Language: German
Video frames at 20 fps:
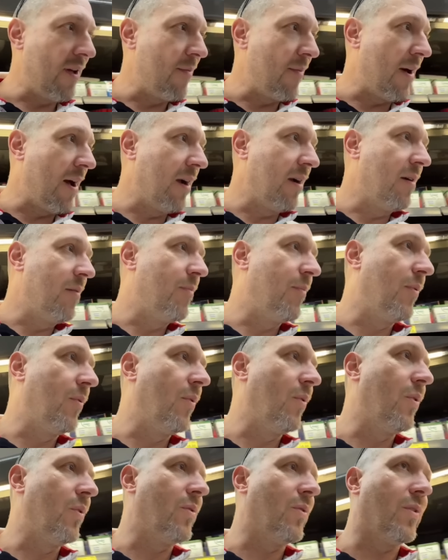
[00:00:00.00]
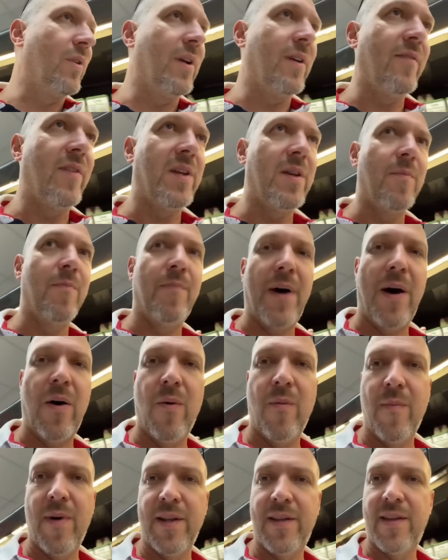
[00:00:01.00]
im Angebot und irgendwelche
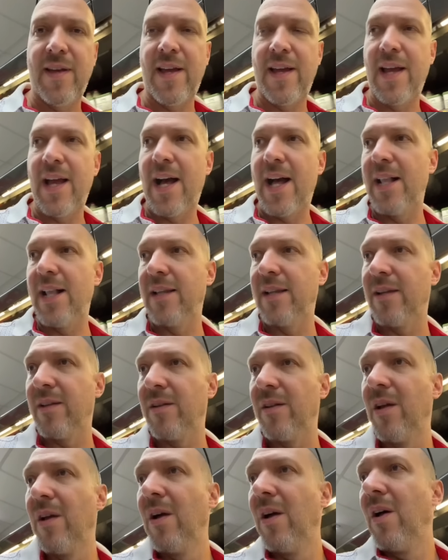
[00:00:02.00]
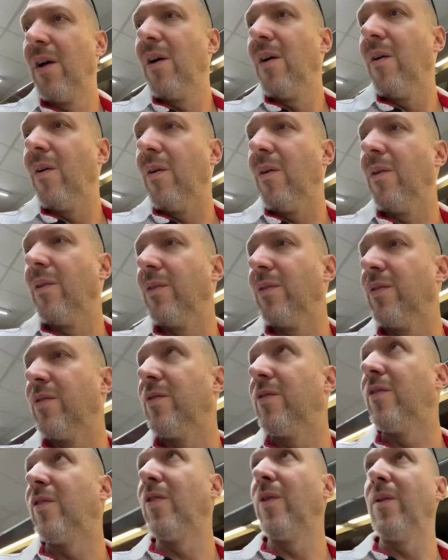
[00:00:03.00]
Baumaterialien und
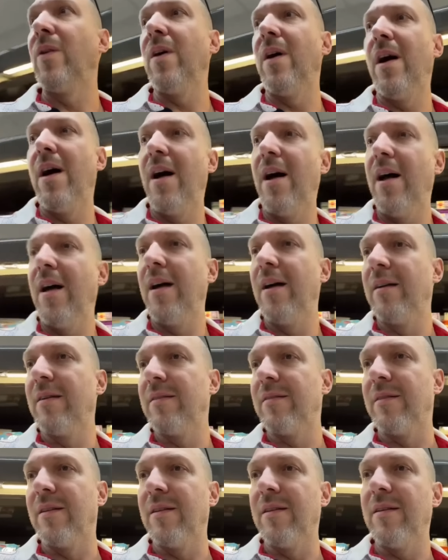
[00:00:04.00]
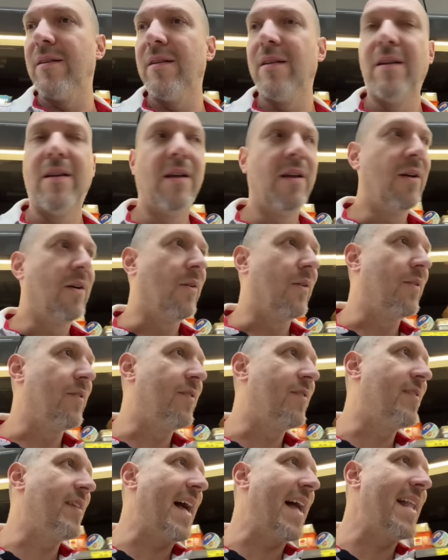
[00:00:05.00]
Zucker ne, und
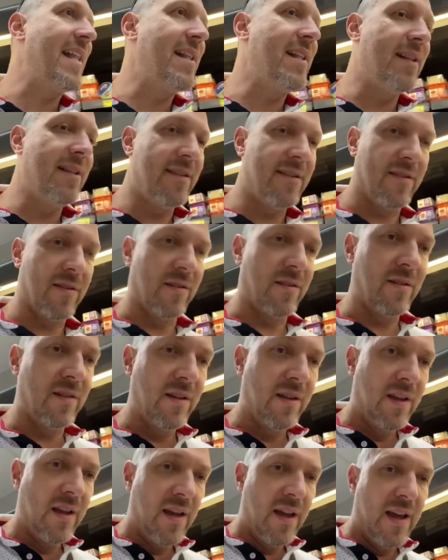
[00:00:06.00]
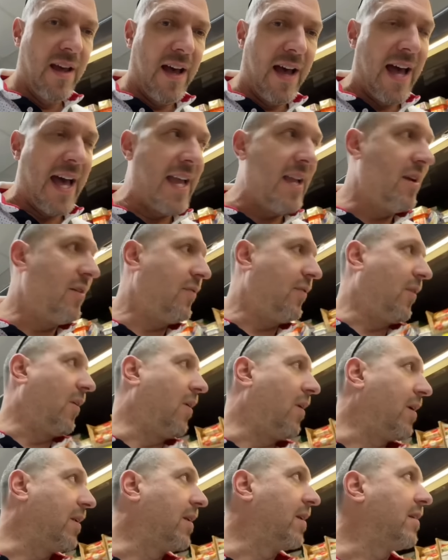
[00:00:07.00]
Salz und
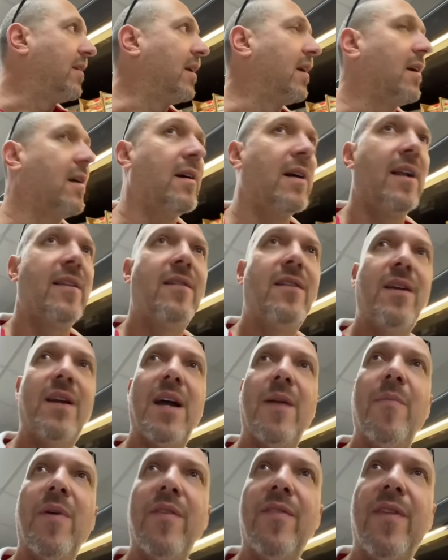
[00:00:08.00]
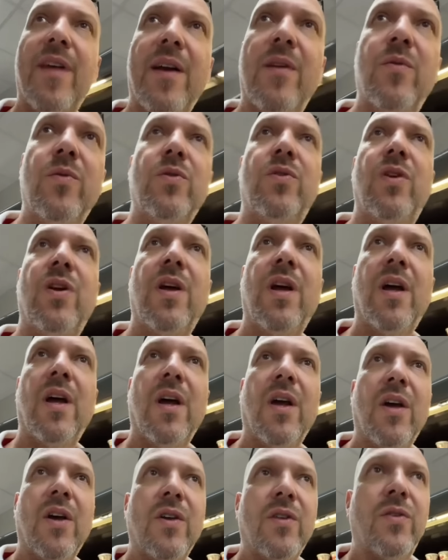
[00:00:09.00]
eingefrorene Dinge. Also hier kann man sehr gut
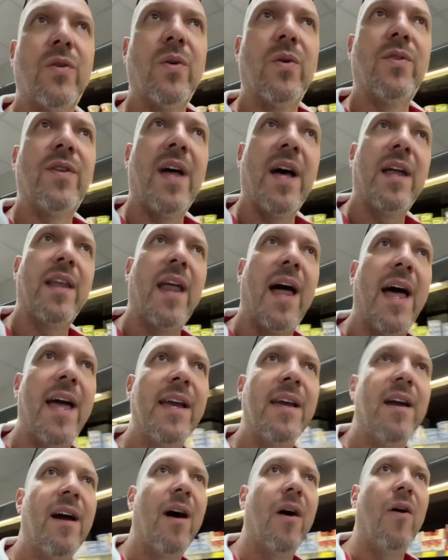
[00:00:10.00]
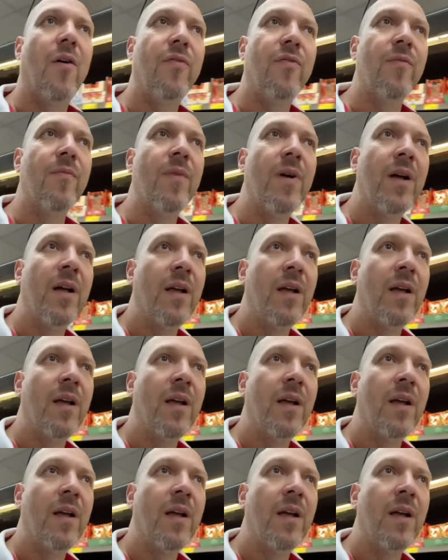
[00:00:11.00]
so Sachen einkaufen.